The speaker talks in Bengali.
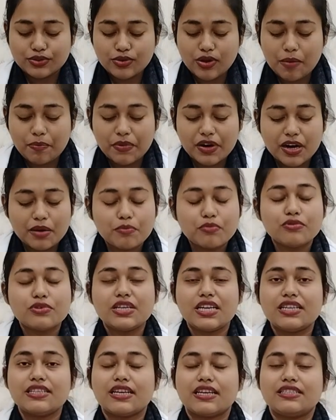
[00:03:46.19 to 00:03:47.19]
সো আপনারা
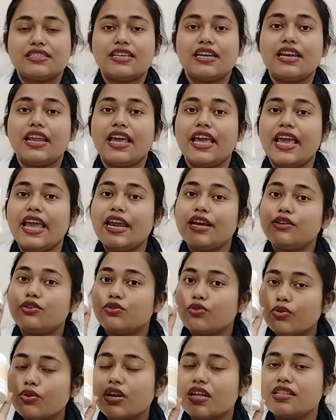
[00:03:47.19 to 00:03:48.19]
বুঝেই যাচ্ছেন এই
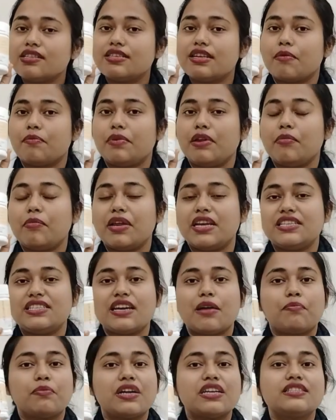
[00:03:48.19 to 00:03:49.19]
টোটাল
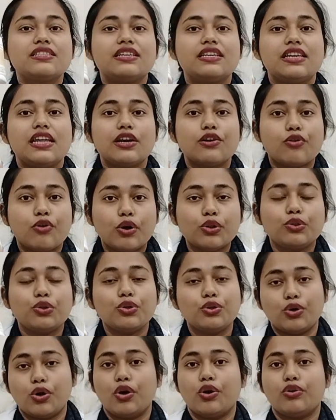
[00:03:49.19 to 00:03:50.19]
সাপ্লিমেন্টটি আপনার স্কিনের
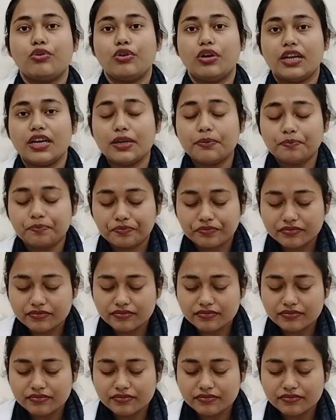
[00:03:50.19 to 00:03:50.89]
কত ধরনের